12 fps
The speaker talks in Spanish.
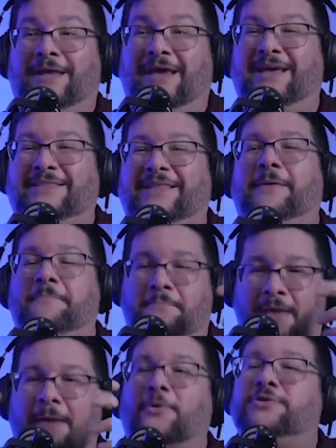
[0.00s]
este,
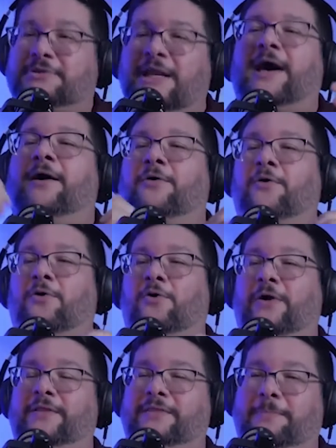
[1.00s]
me ha
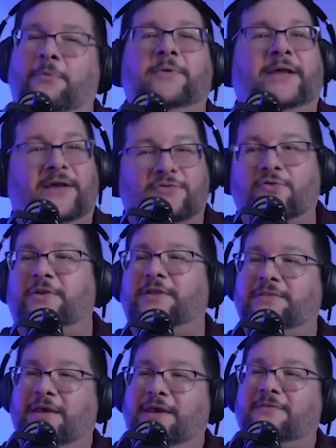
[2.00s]
mostrado este,
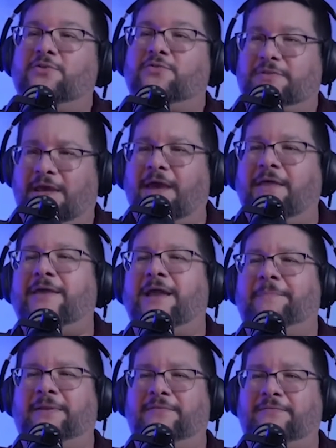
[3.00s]
publicaciones de, ustedes y
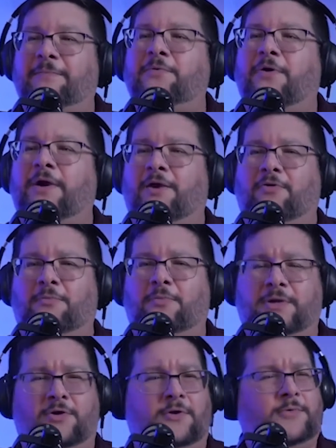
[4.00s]
al principio era oh,
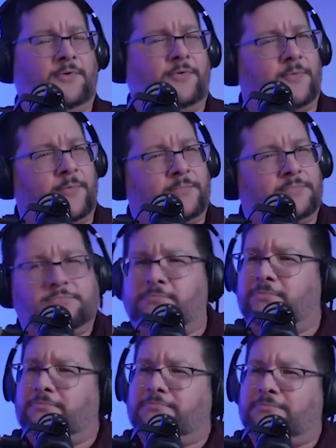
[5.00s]
como,
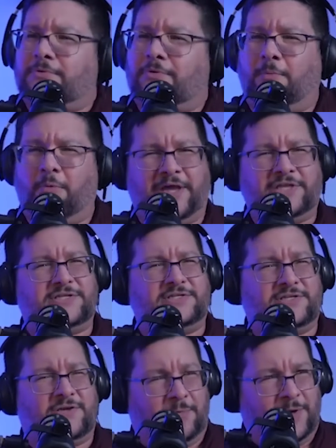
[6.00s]
¿cómo es,
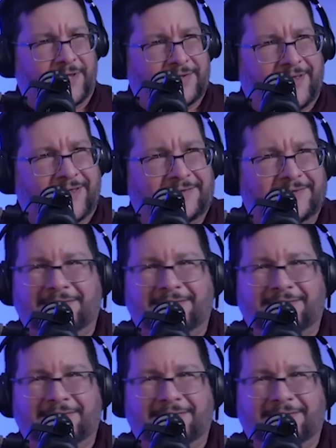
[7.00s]
Chichi? ¿Cómo es? ¿Qué?